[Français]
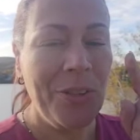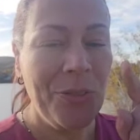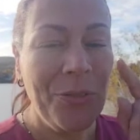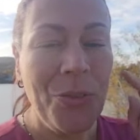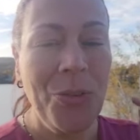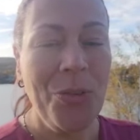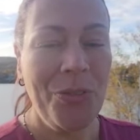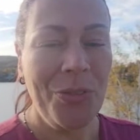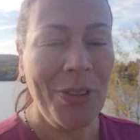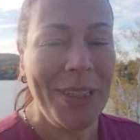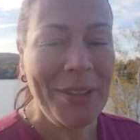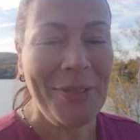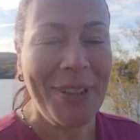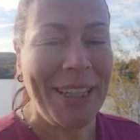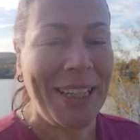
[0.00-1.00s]
Vous
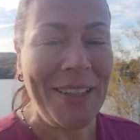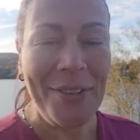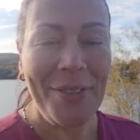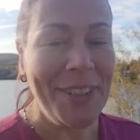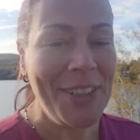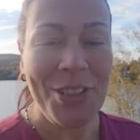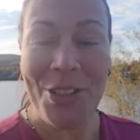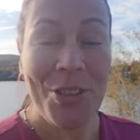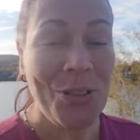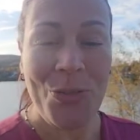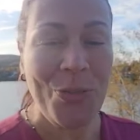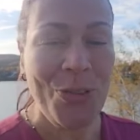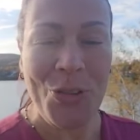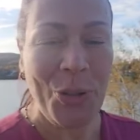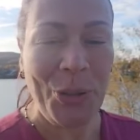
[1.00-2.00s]
voulez vous qualifier,
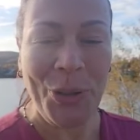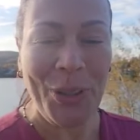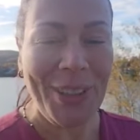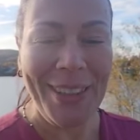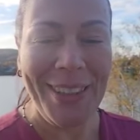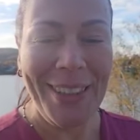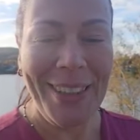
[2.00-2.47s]
je vous le jure.